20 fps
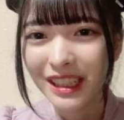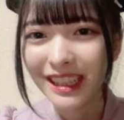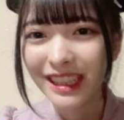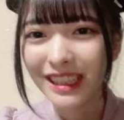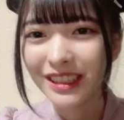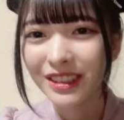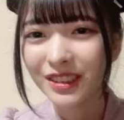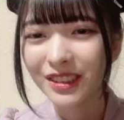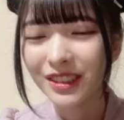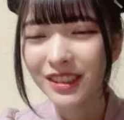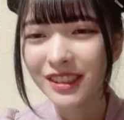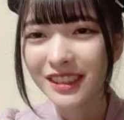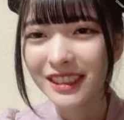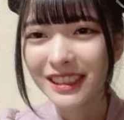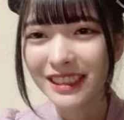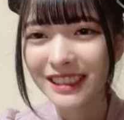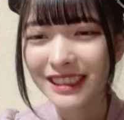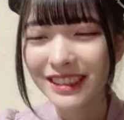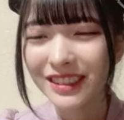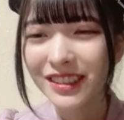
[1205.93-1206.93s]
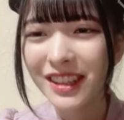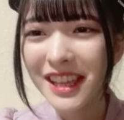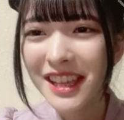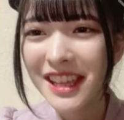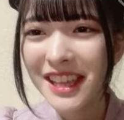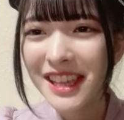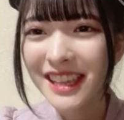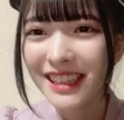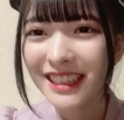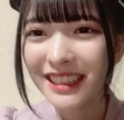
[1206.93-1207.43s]
あのう
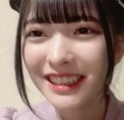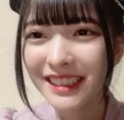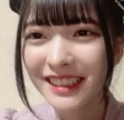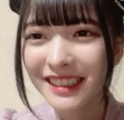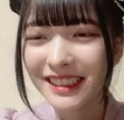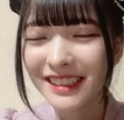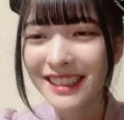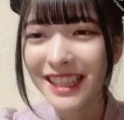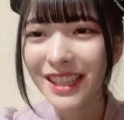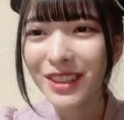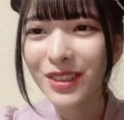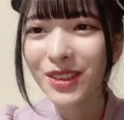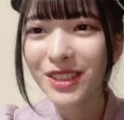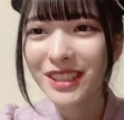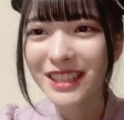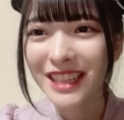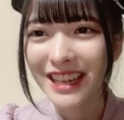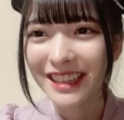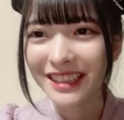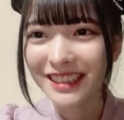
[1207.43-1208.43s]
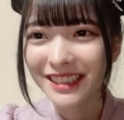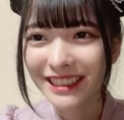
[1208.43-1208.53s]
わ佐藤さん